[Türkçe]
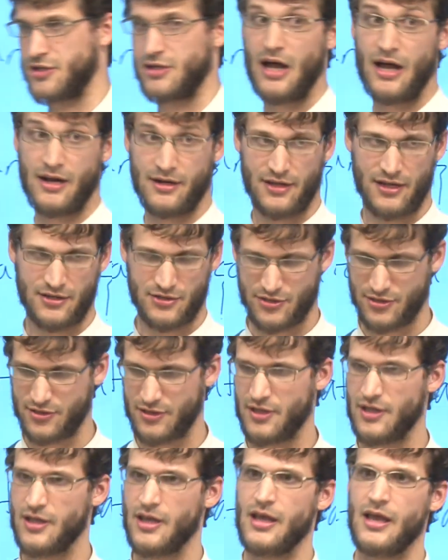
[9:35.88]
kardeş,
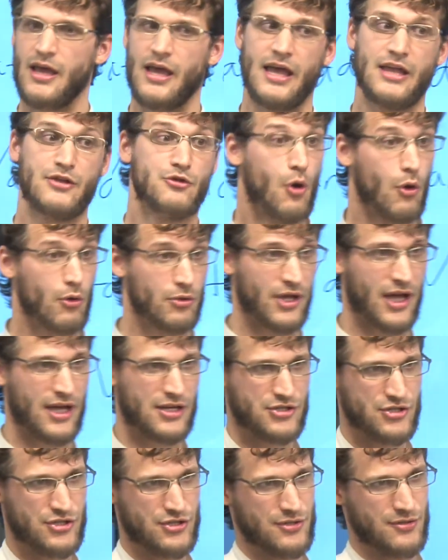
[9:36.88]
e,
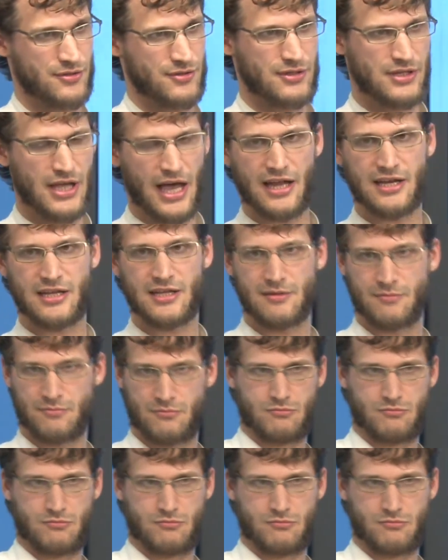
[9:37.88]
yoldaş. Yani